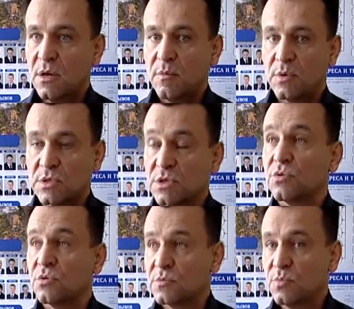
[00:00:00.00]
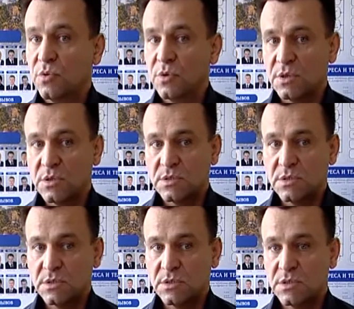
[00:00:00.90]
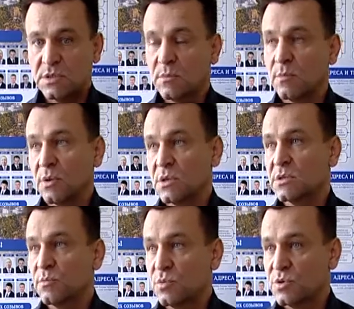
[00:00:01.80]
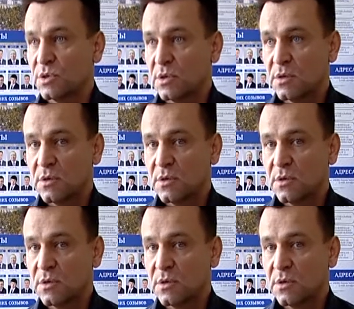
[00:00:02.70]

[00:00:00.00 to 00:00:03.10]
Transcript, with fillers: Произошел сбой и система была запущена.